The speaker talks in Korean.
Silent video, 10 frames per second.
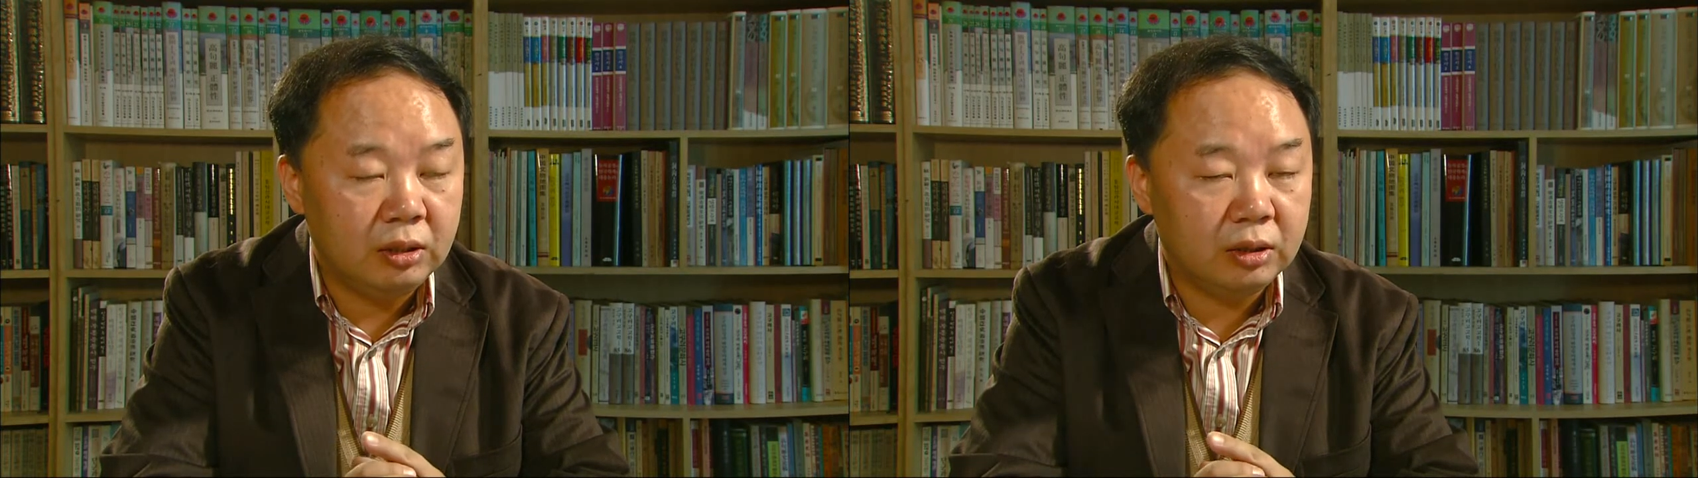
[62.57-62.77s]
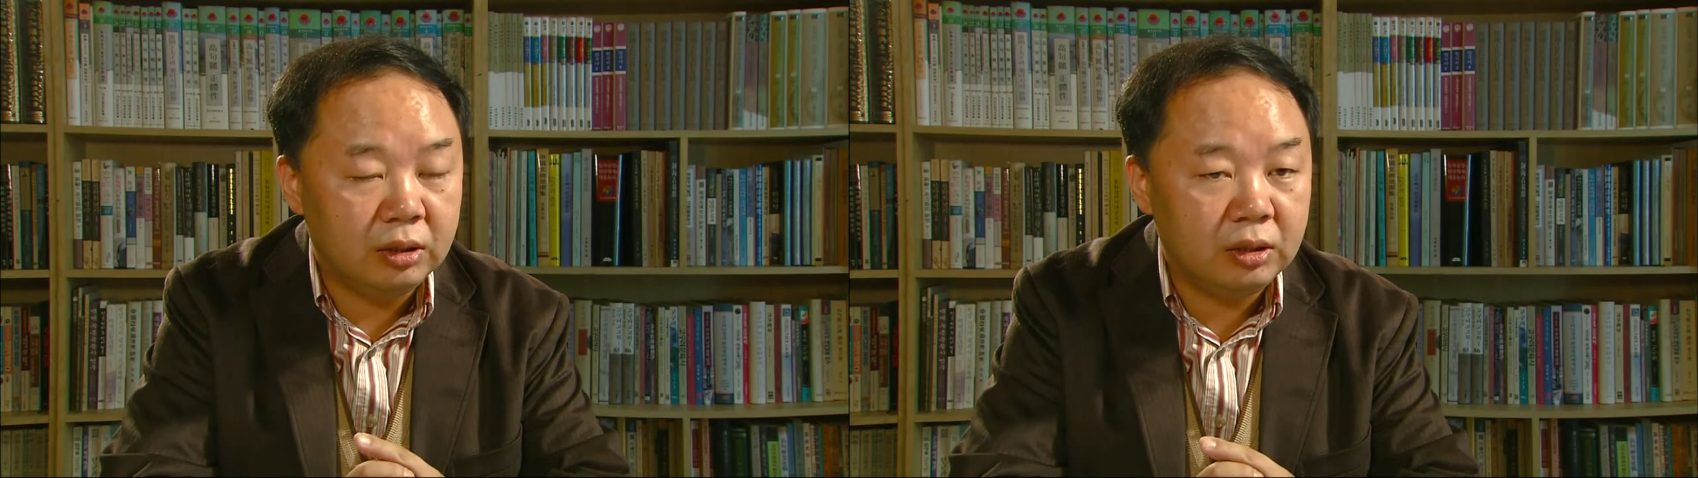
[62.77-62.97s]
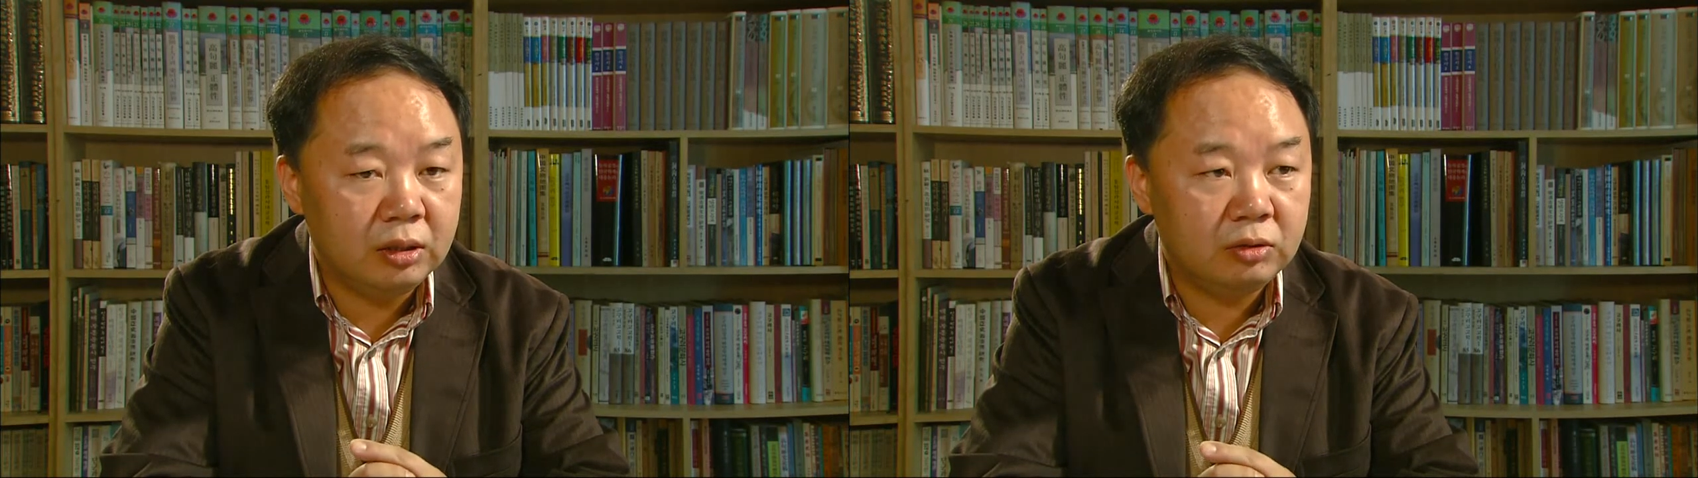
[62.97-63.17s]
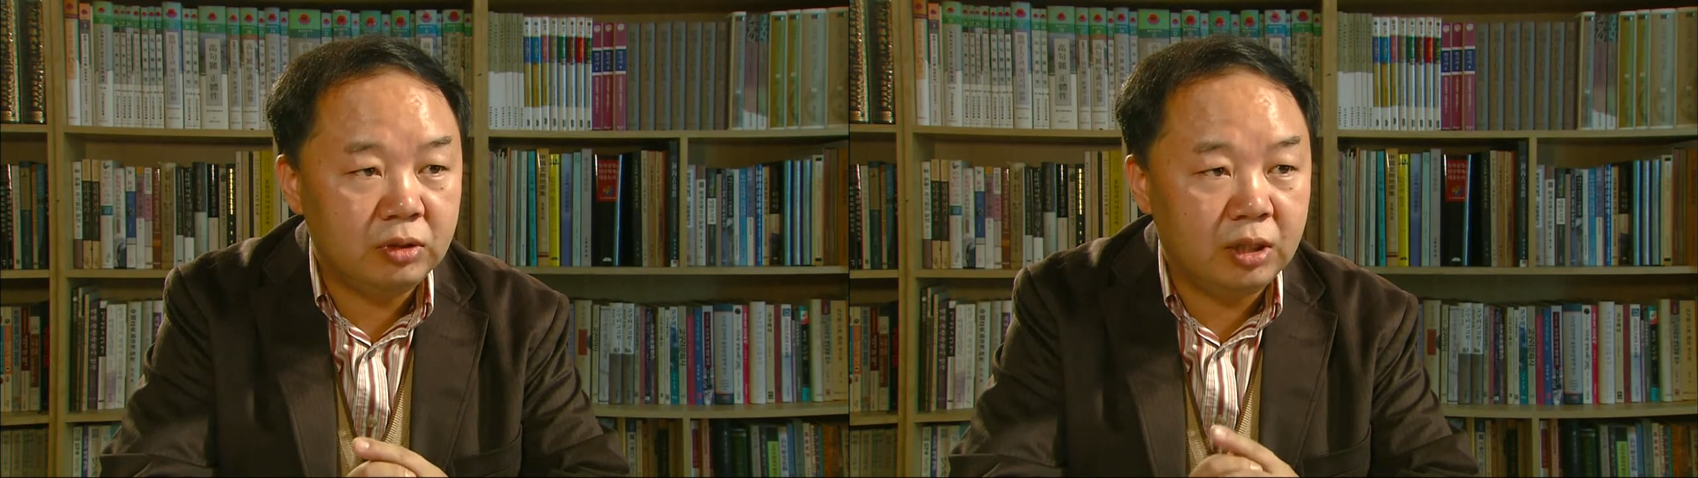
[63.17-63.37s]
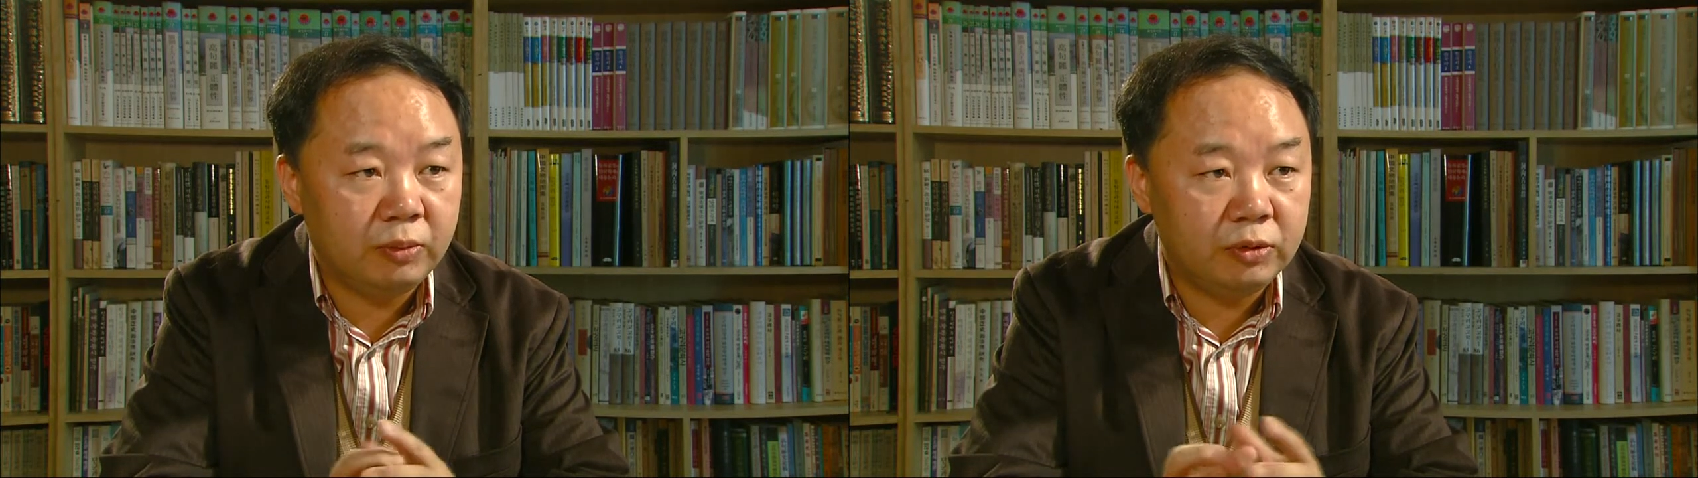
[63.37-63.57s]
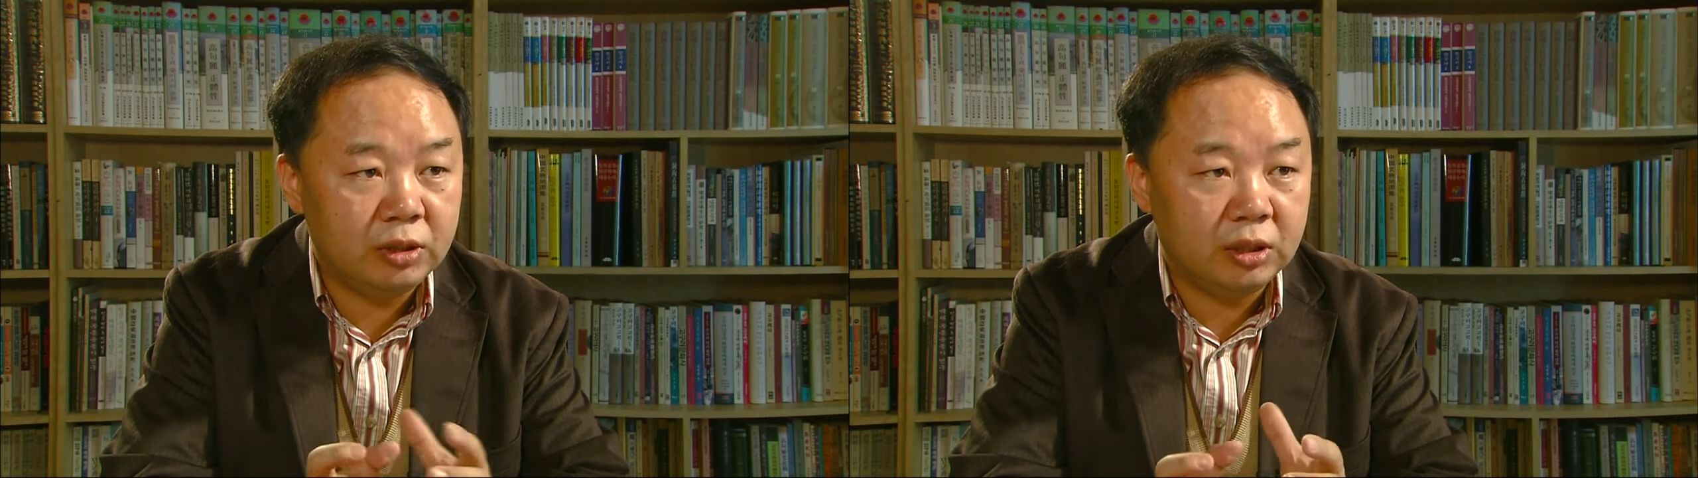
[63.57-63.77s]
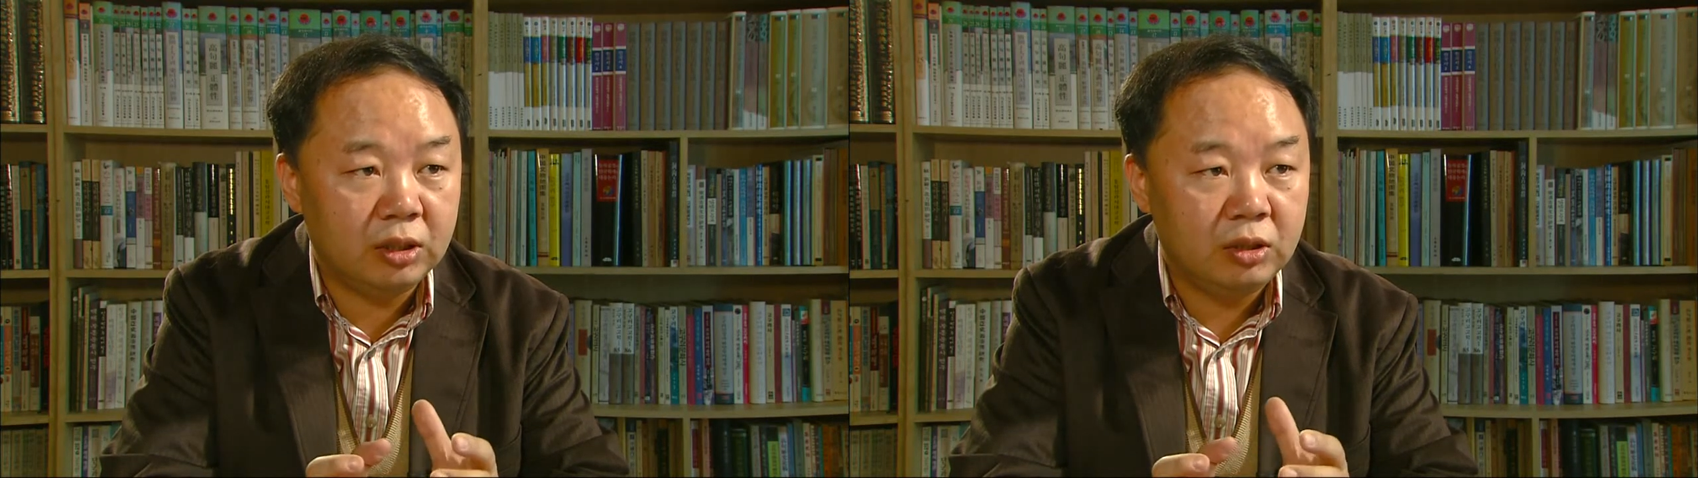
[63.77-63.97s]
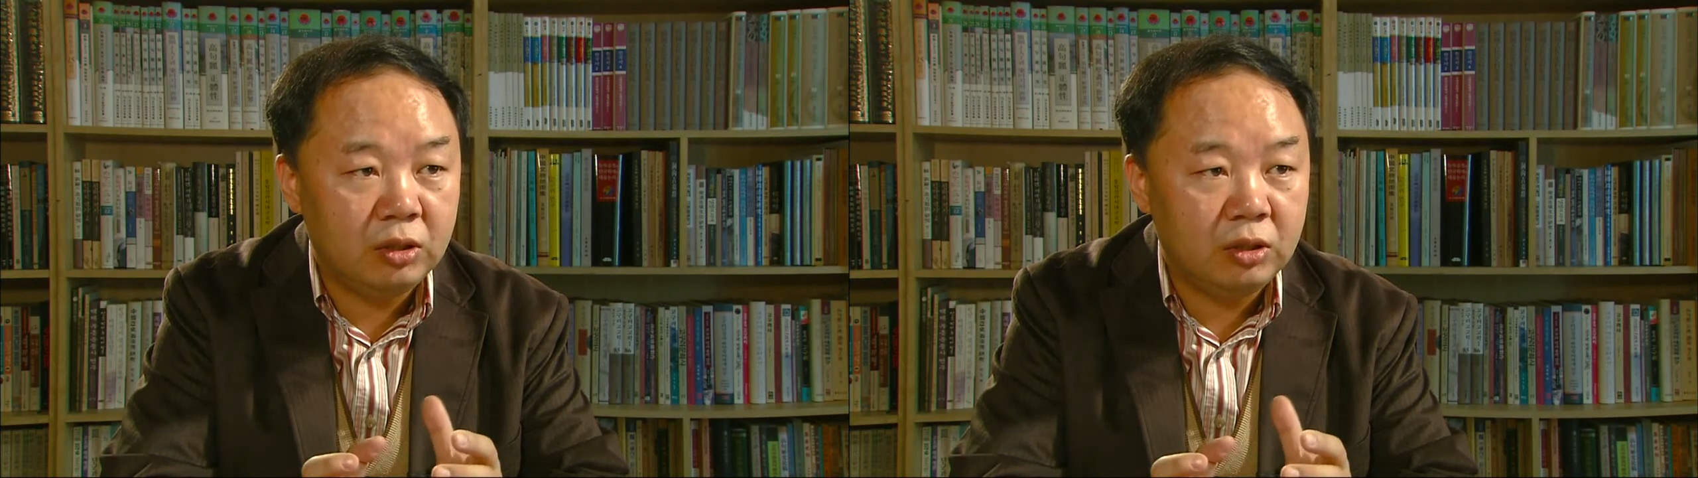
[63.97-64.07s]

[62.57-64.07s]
여기를 수나라 본진이